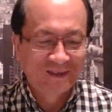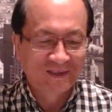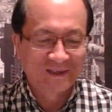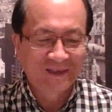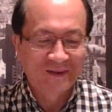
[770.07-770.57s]

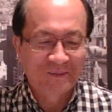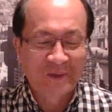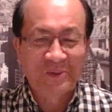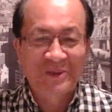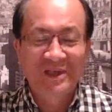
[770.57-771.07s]
这个没
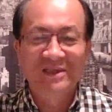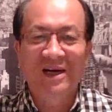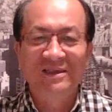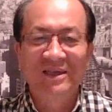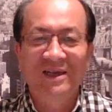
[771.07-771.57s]
有正
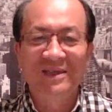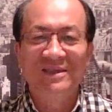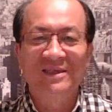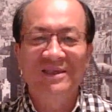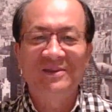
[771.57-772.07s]
常的感
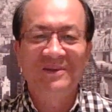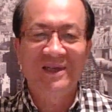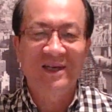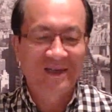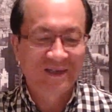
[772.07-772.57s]
情生活
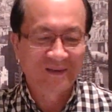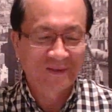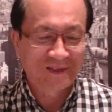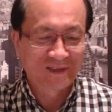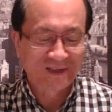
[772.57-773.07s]
啊，特
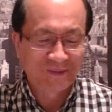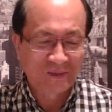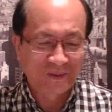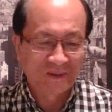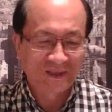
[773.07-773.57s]
别是一个
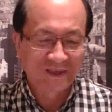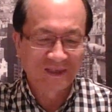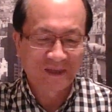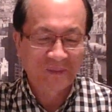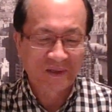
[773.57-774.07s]
没有一个
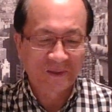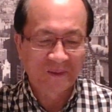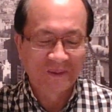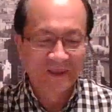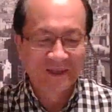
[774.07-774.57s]
男朋
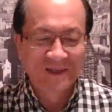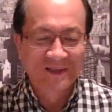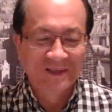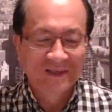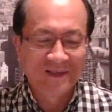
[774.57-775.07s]
友，
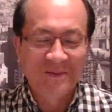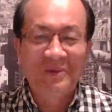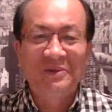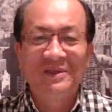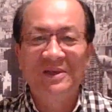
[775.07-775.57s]
也
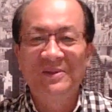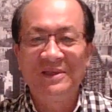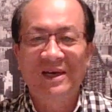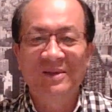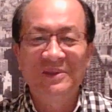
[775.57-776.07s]
没有结婚
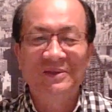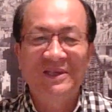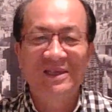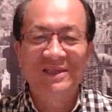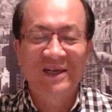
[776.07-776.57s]
哈，没有
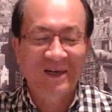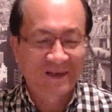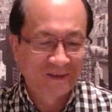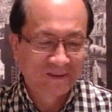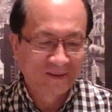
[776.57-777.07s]
成家，
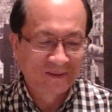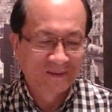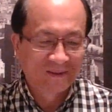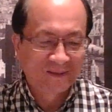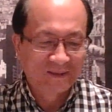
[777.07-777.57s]

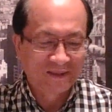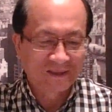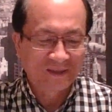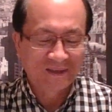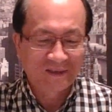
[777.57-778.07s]
这
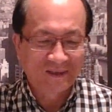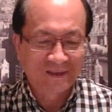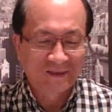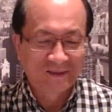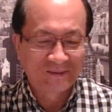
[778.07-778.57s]

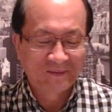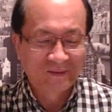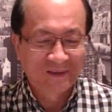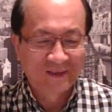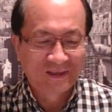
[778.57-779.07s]
个
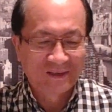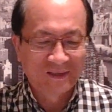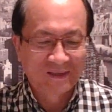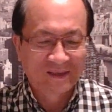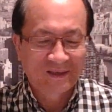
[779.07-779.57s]

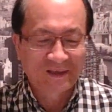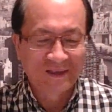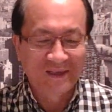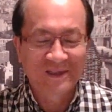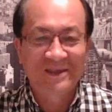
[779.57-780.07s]
肯
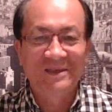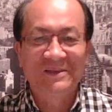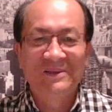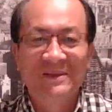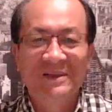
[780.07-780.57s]
定是
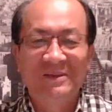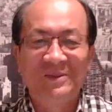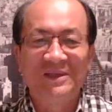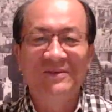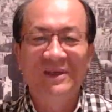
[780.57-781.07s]

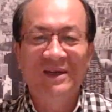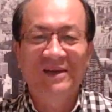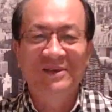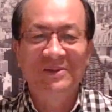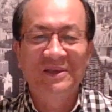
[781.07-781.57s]
我认为
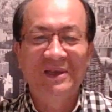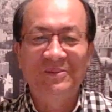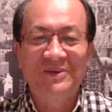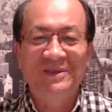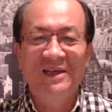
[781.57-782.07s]
啊，有一点
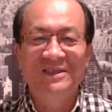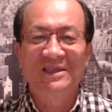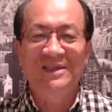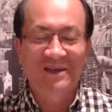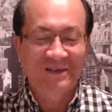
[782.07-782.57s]
不是太
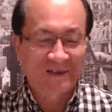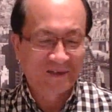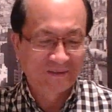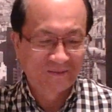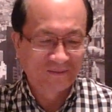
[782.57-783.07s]
正常
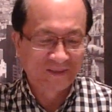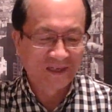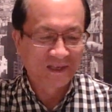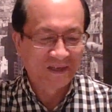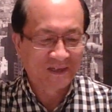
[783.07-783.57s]
啊。这
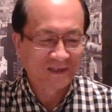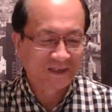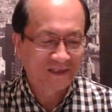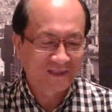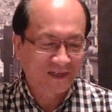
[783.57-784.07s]
一点可
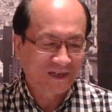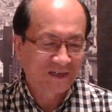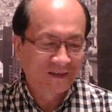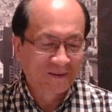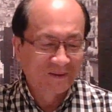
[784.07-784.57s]
能也是
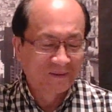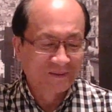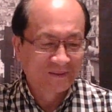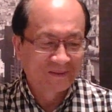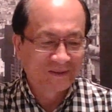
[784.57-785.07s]
他
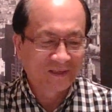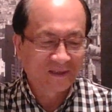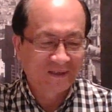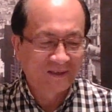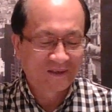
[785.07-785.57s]
这
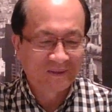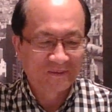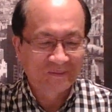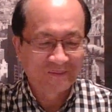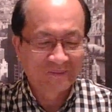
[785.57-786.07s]
个
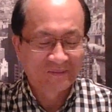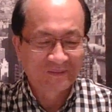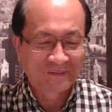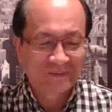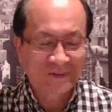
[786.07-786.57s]

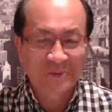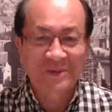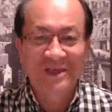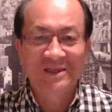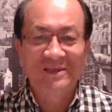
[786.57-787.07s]
走
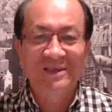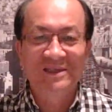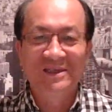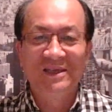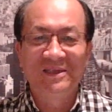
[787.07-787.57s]
向现在
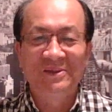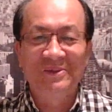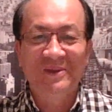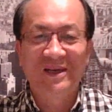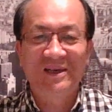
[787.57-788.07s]
今天这
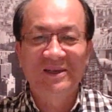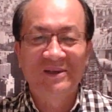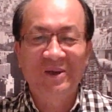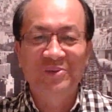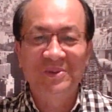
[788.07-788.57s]
种啊
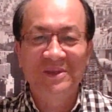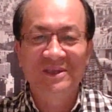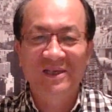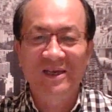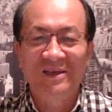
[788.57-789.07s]
牢狱之
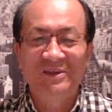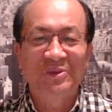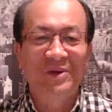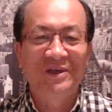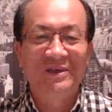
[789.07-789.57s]
灾很
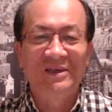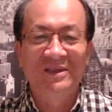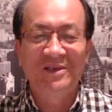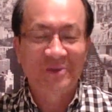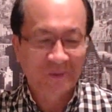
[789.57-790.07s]
重要一个
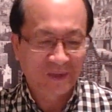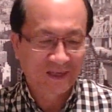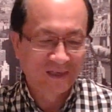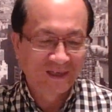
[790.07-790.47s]
因素啊。